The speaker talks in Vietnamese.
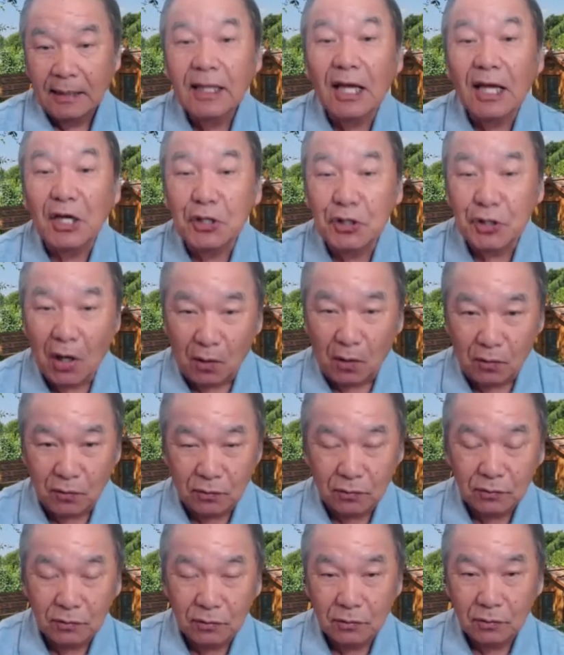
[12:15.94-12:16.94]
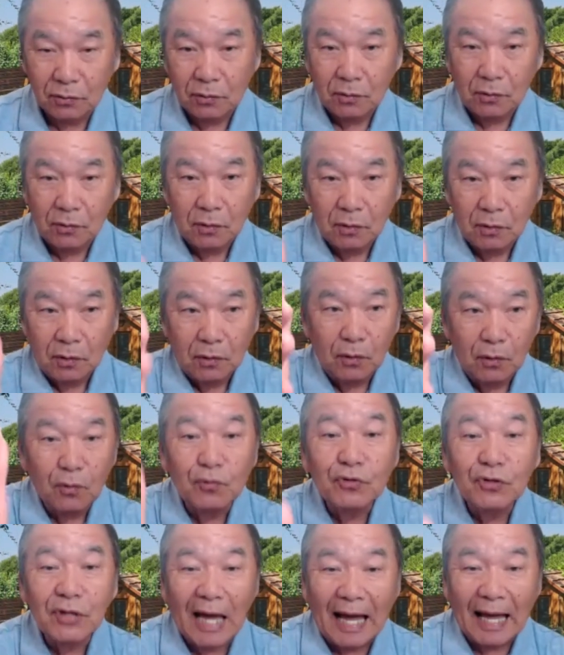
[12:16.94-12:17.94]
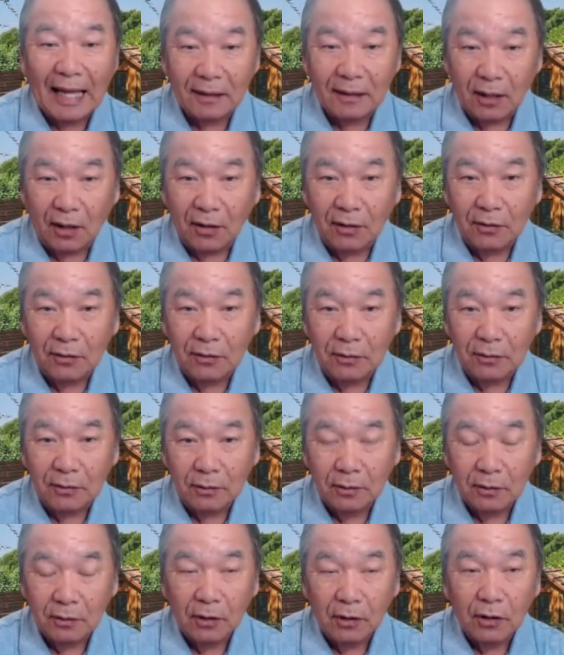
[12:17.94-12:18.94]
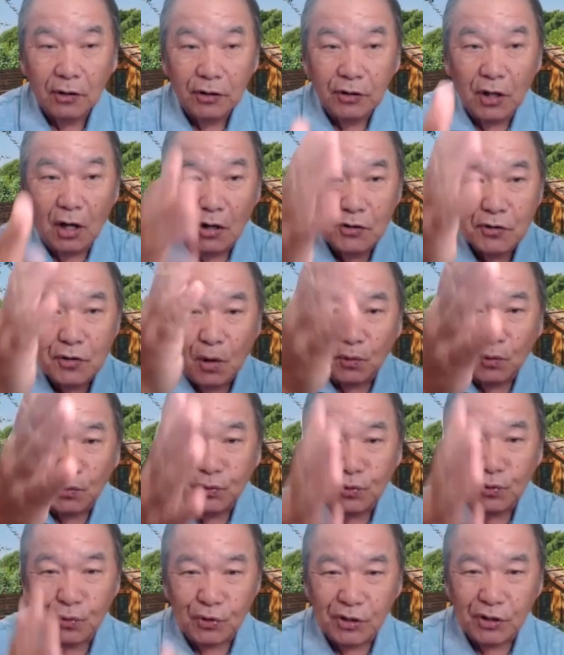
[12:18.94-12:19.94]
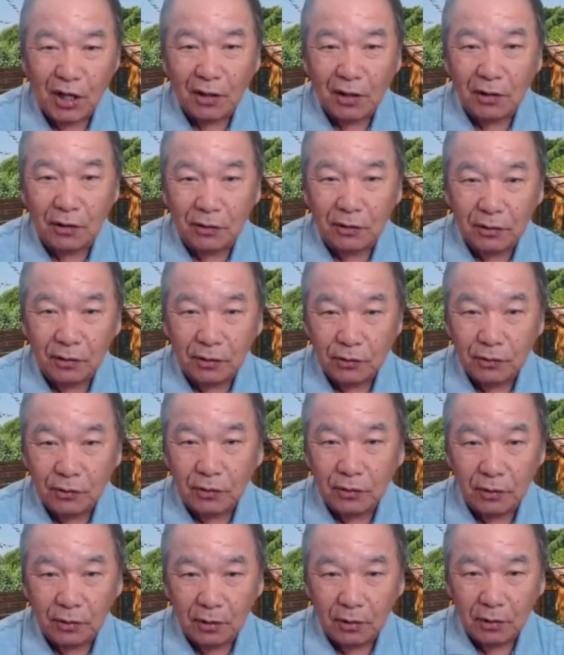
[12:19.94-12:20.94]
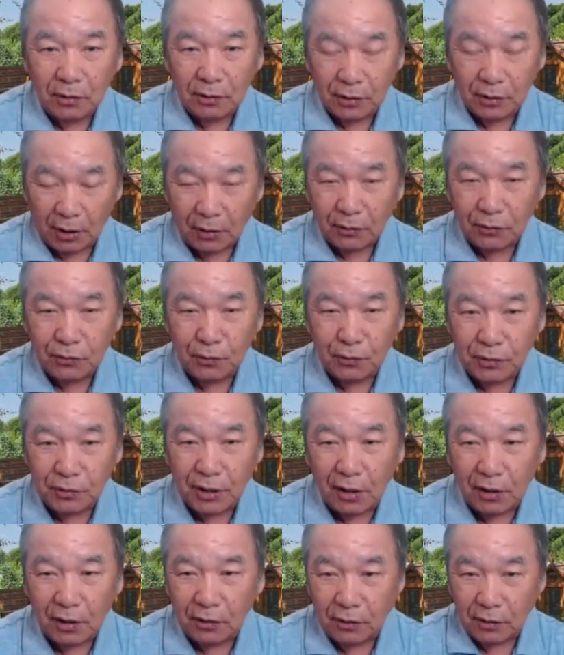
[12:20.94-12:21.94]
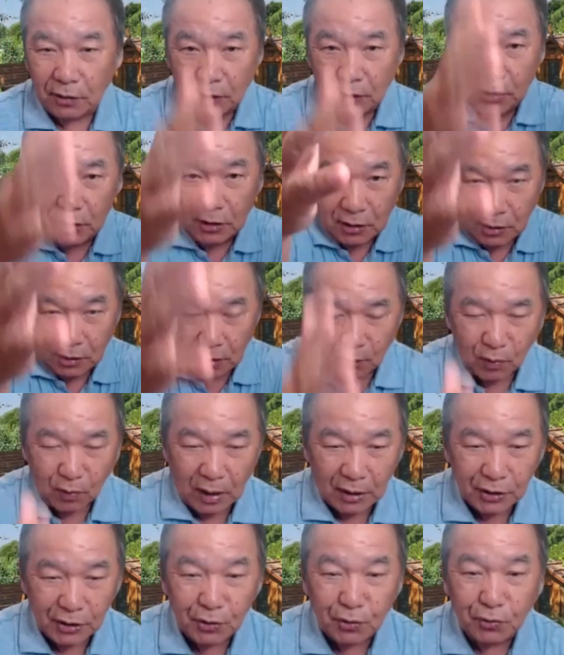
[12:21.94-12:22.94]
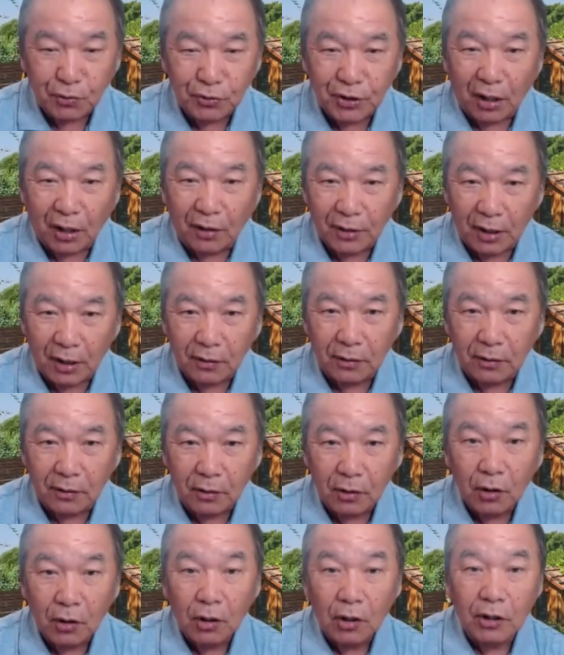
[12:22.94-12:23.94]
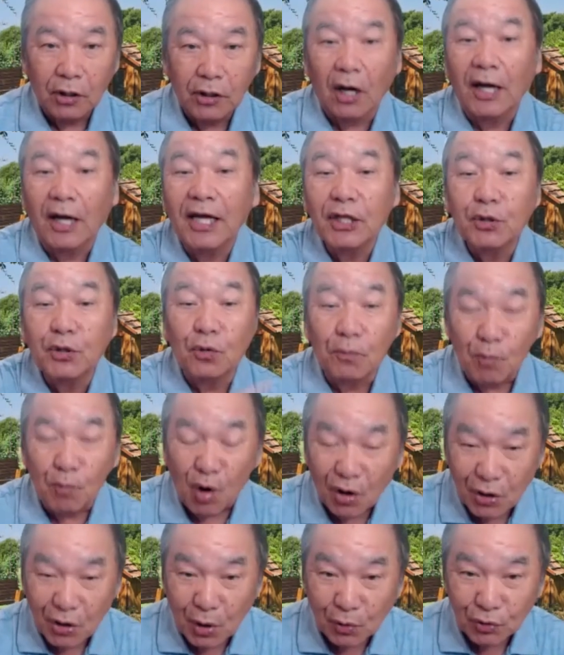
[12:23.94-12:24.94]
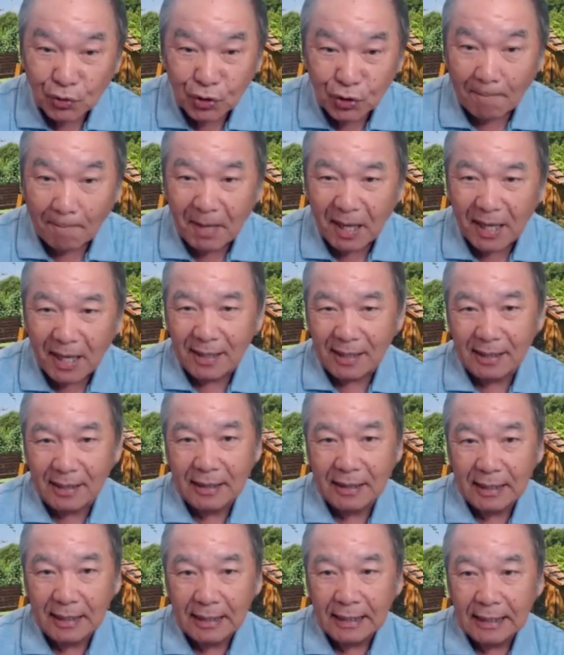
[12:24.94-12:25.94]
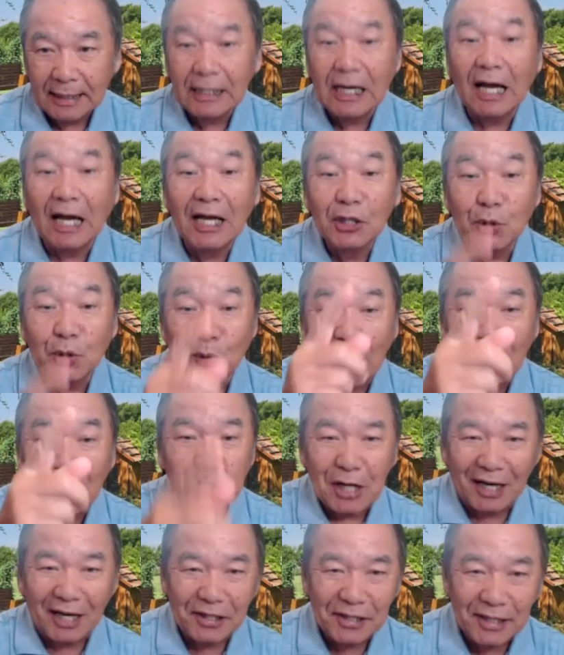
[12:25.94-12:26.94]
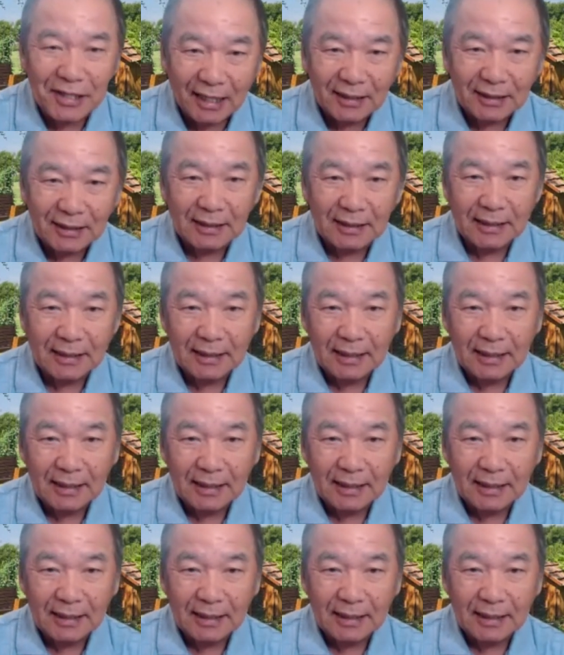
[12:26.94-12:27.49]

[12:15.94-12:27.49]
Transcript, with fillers: tây số luôn ra từ giờ cộng tụ giờ từ tụ giờ và yêu cho từ giờ ít tụ mua công đòn bể ya dạ, itu này chạy chạy